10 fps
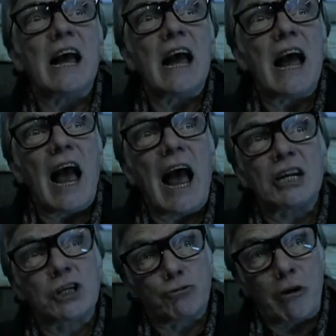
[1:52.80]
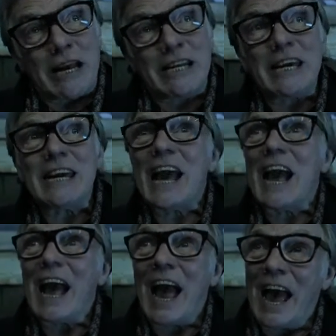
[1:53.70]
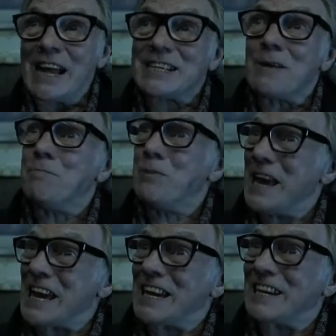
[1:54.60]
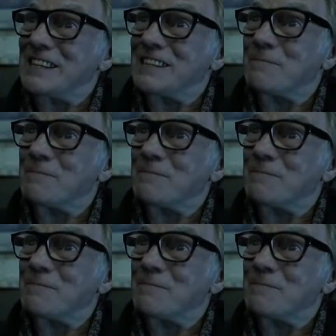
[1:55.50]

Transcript: se frais comme un porc.